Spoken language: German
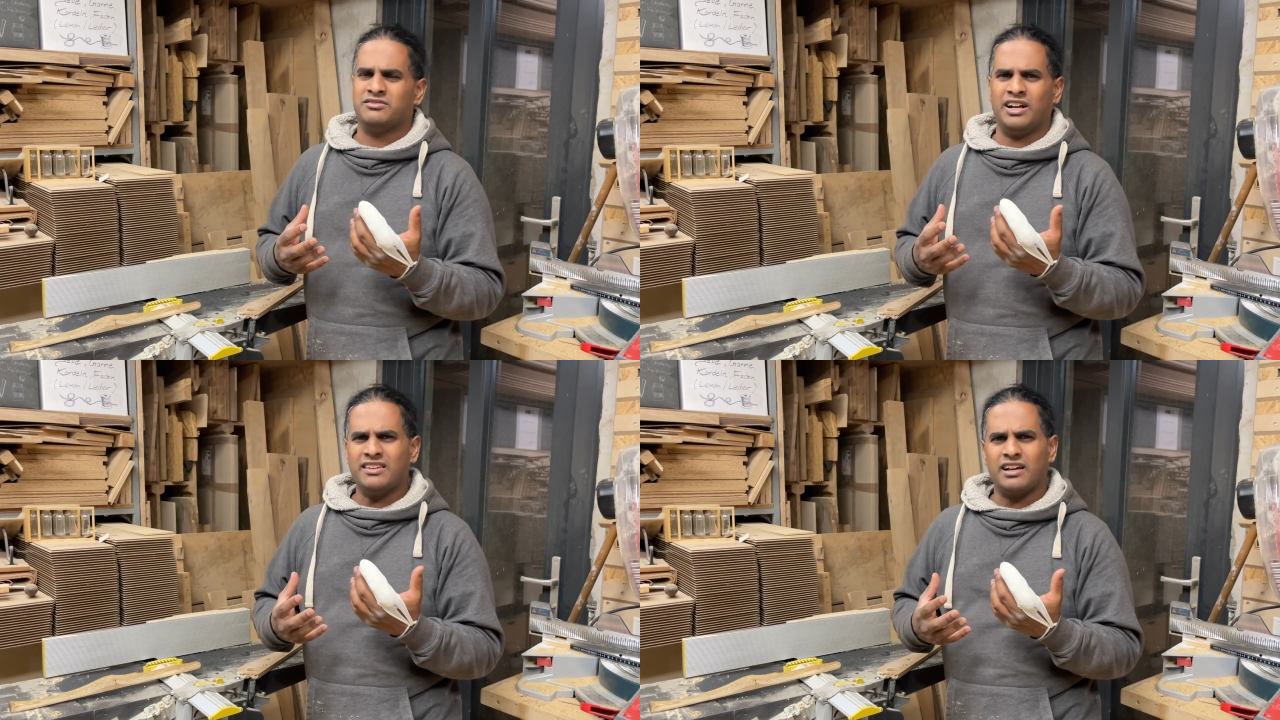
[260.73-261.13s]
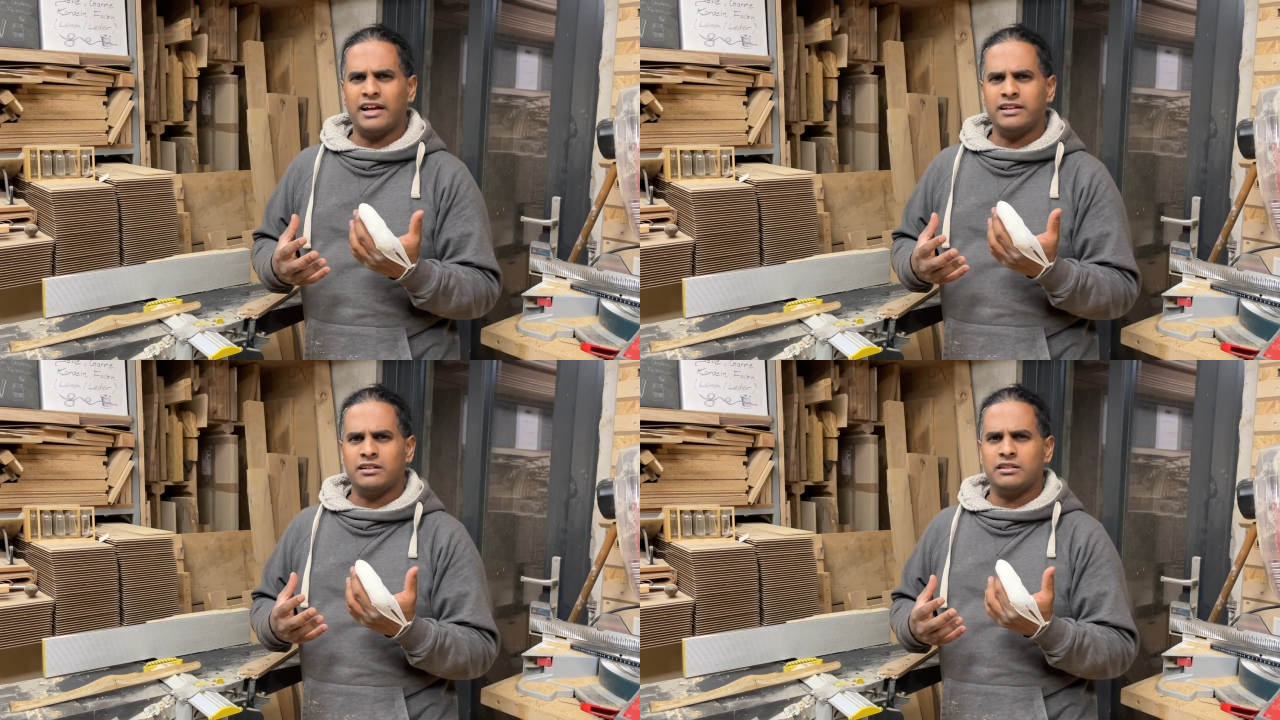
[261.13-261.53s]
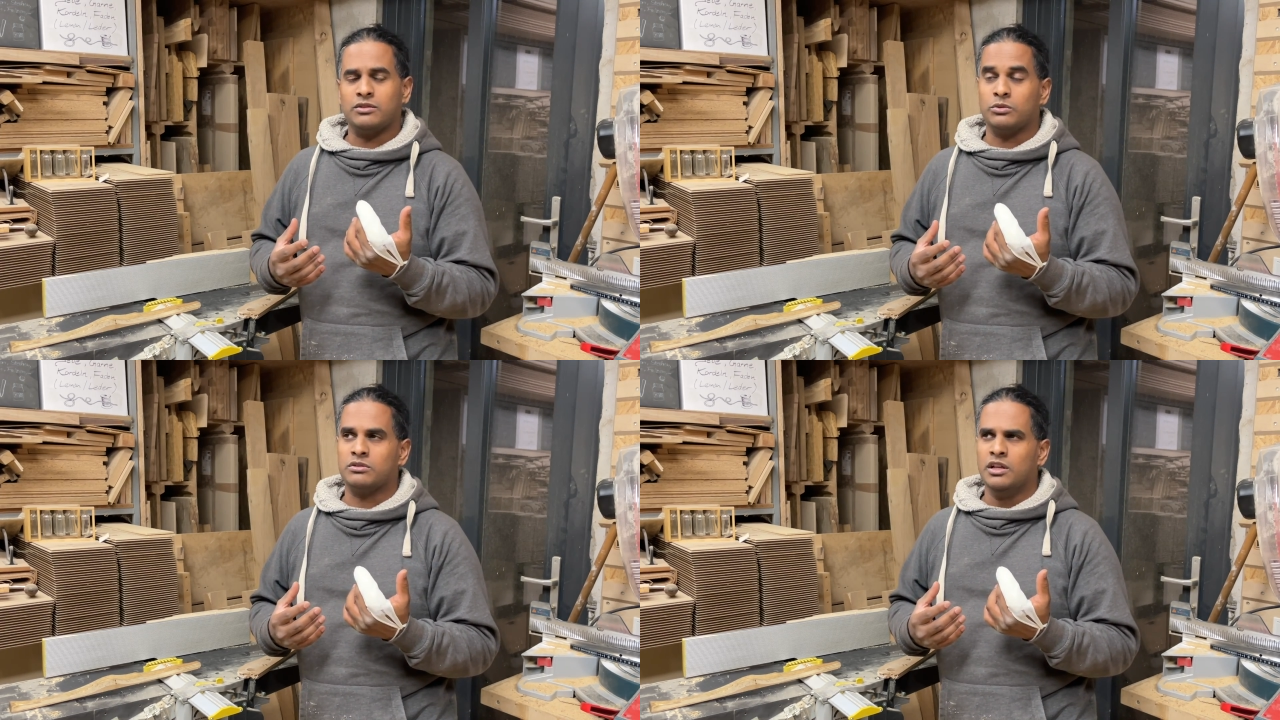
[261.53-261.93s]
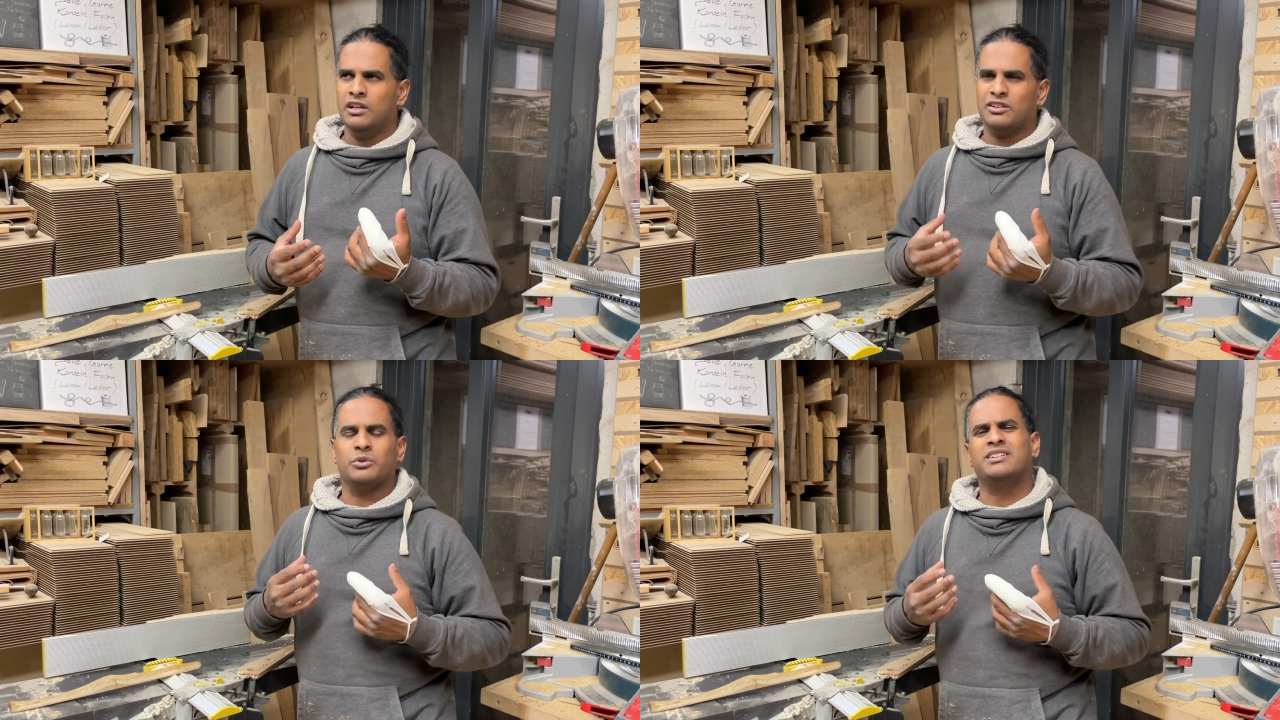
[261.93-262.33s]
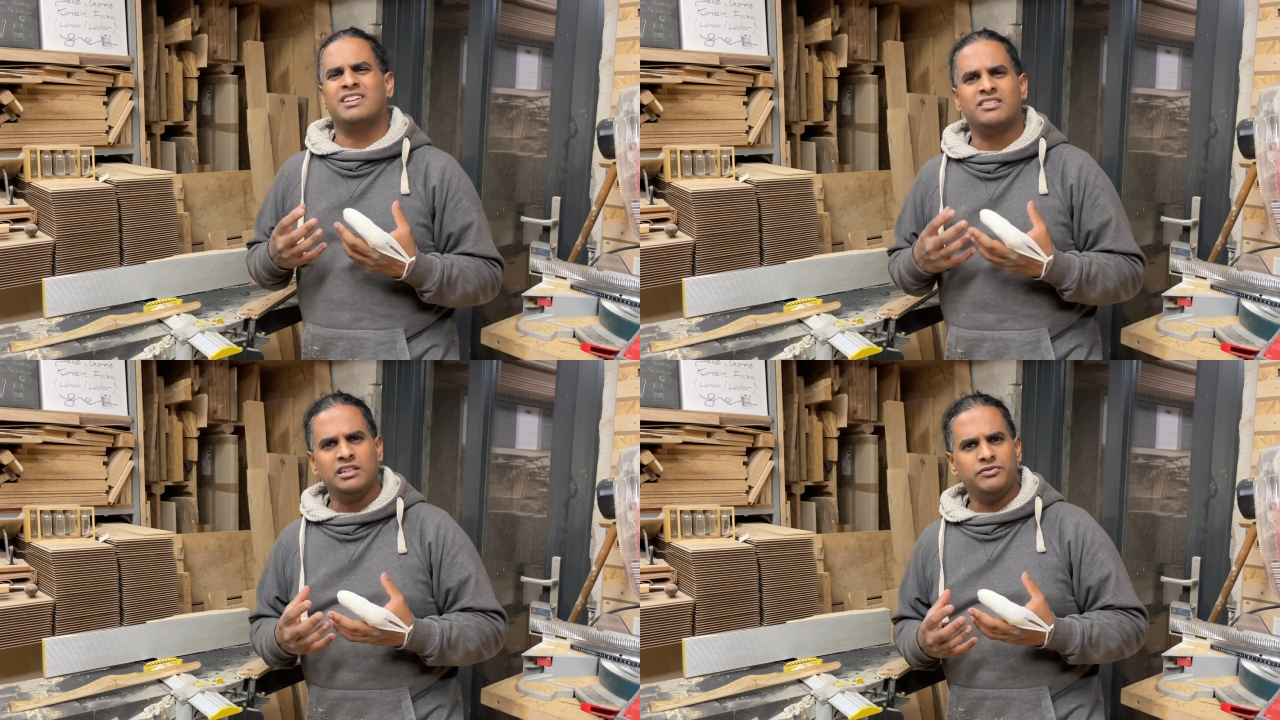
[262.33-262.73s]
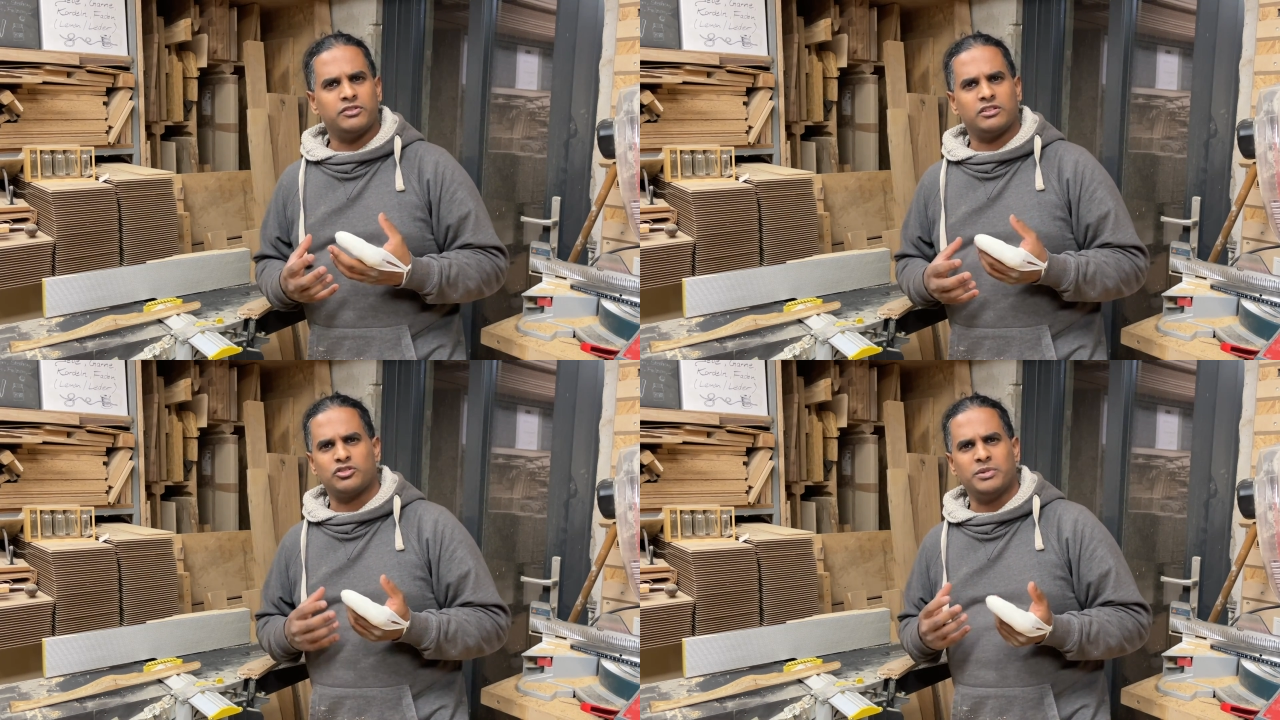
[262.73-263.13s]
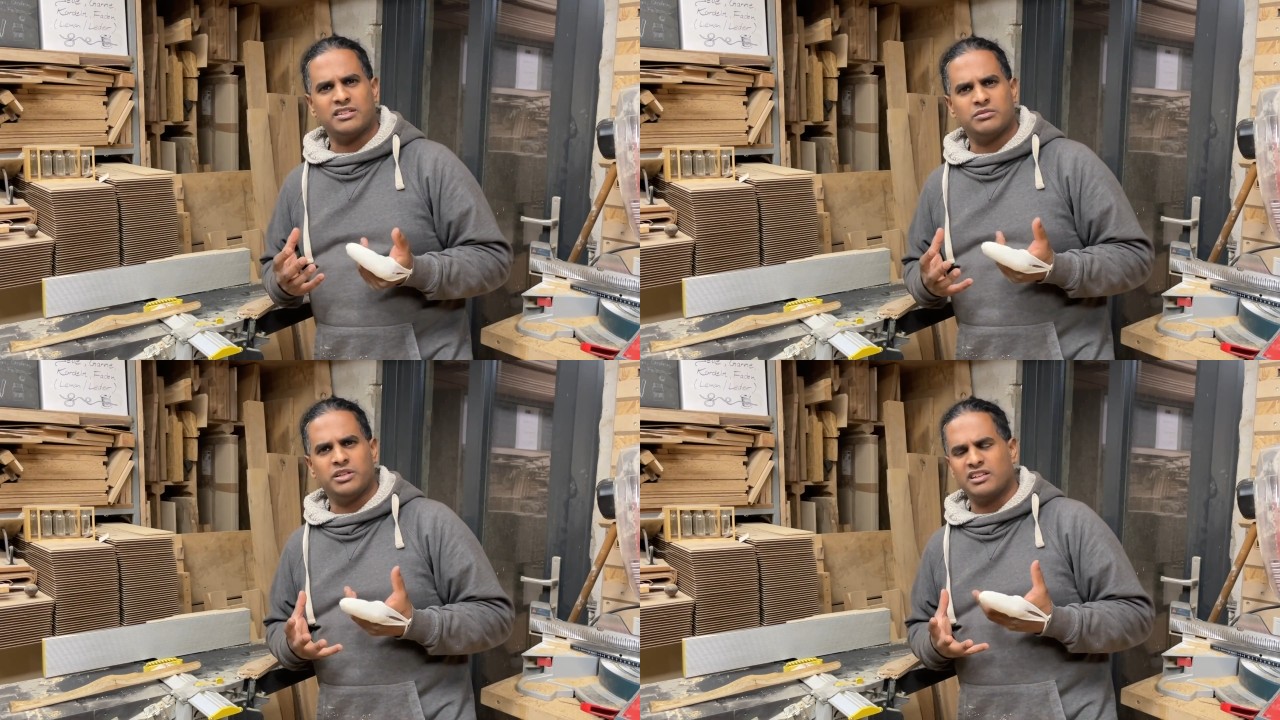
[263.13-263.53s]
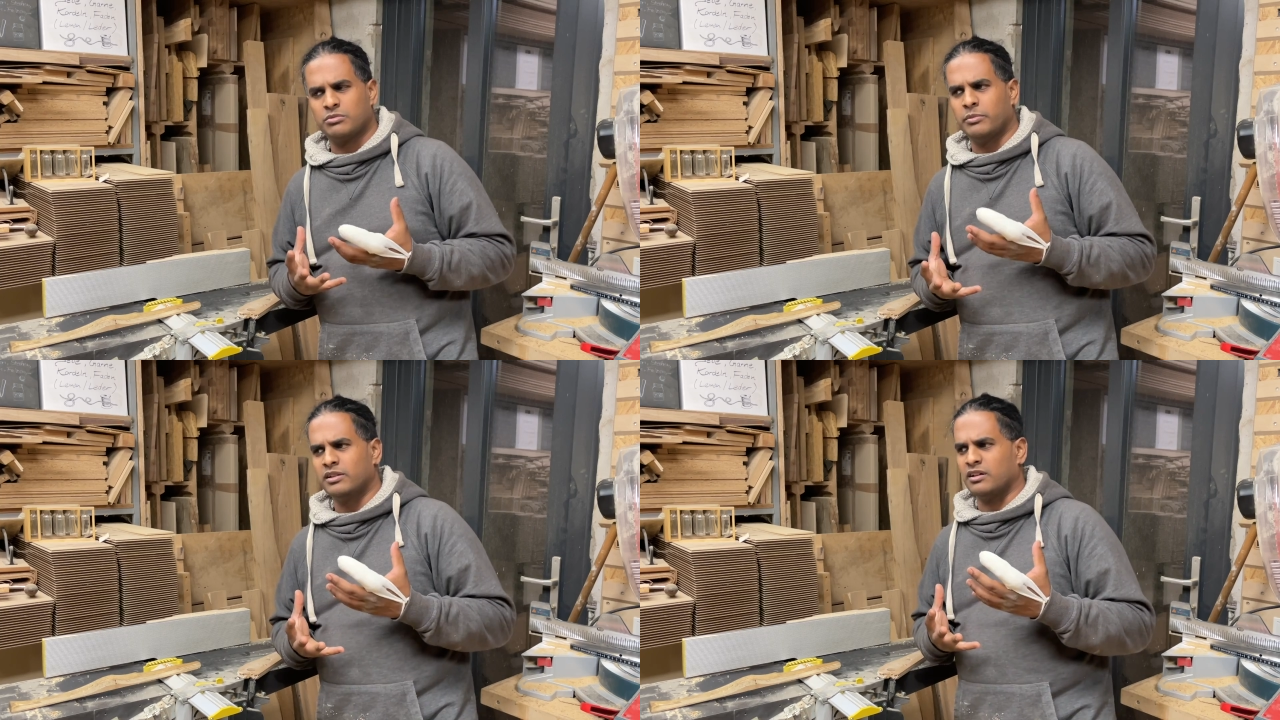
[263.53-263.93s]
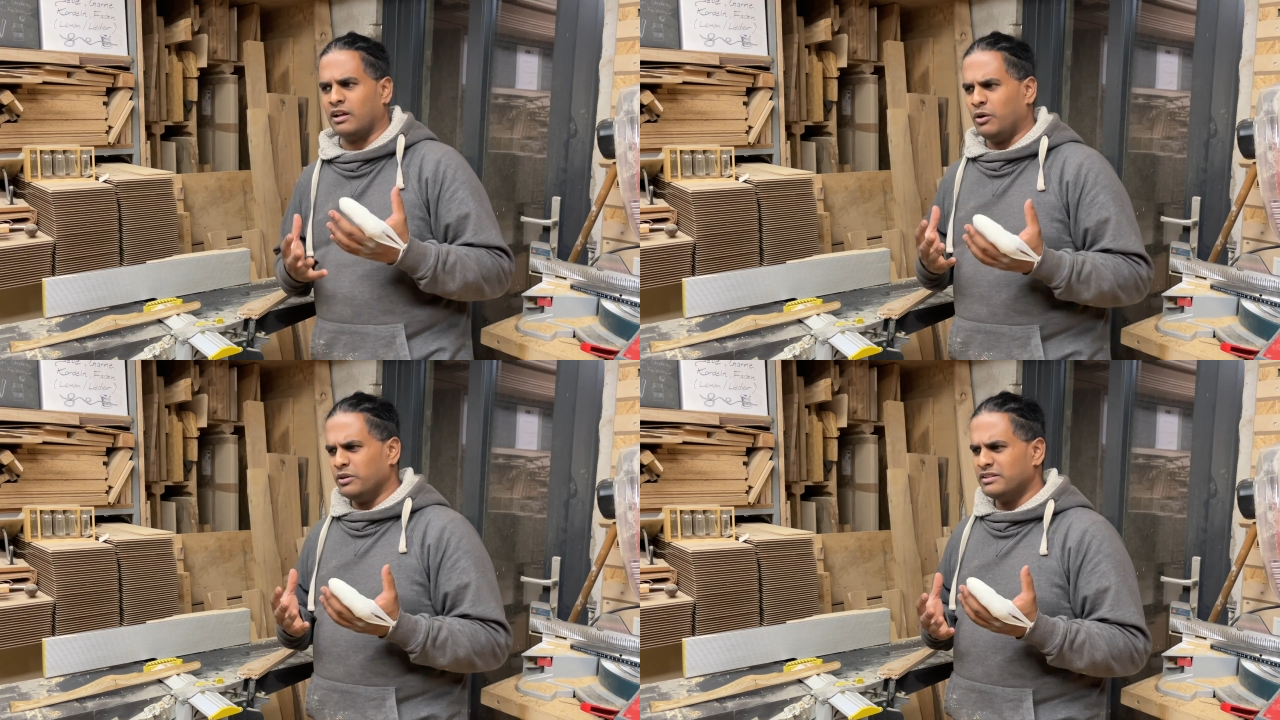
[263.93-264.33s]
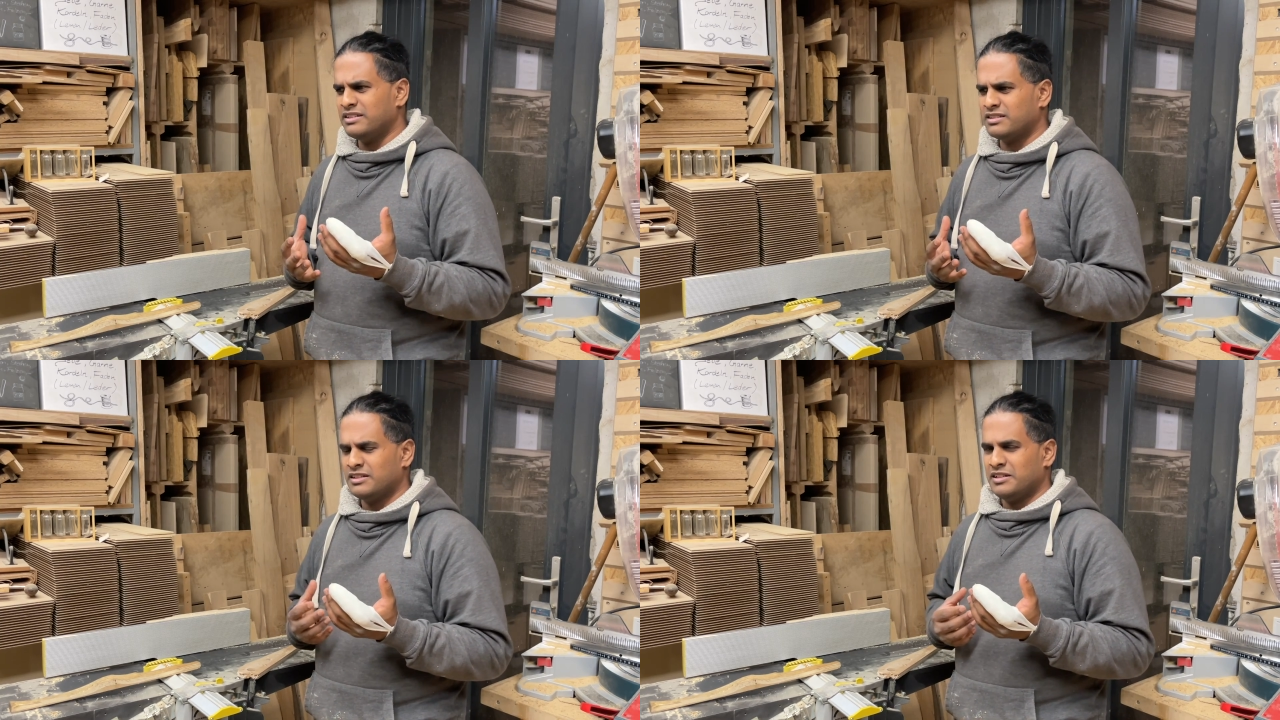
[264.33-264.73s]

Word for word: was eigentlich und so intensiv ist der Schmerz im ersten Moment dann auch nicht.